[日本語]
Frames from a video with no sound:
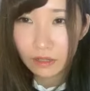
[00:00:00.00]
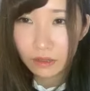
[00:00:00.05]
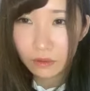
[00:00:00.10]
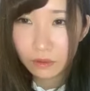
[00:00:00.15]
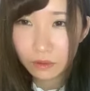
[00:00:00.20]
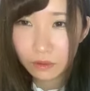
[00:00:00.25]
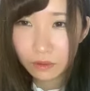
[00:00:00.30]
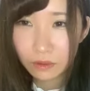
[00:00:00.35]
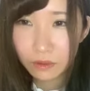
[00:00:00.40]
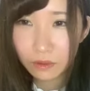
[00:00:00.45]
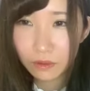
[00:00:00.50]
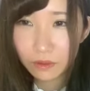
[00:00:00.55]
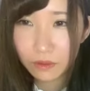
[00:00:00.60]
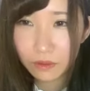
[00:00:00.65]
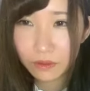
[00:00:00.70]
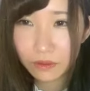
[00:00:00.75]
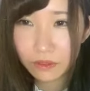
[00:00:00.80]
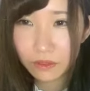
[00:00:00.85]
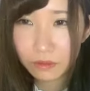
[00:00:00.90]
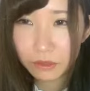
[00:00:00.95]
おここ
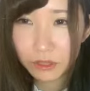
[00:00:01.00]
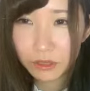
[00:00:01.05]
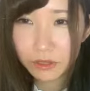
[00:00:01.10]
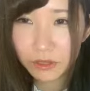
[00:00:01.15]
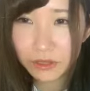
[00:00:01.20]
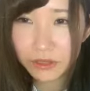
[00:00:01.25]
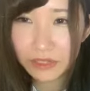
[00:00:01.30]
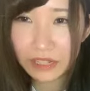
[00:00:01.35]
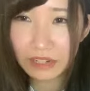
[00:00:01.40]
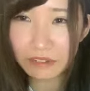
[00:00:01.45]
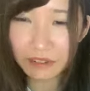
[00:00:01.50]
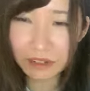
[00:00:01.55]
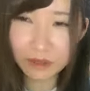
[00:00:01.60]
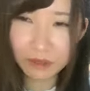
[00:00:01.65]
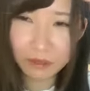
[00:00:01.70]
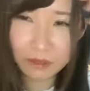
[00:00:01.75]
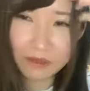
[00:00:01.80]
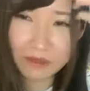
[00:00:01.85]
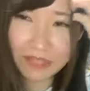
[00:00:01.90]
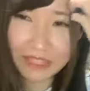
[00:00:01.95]
のルームのルールなのか
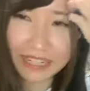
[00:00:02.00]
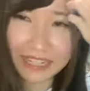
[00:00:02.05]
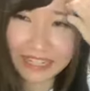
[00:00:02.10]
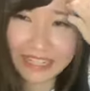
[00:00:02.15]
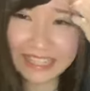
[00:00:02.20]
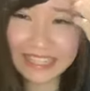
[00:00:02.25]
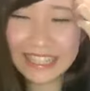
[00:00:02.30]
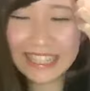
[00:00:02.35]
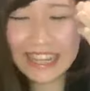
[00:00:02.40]
と思いました違うや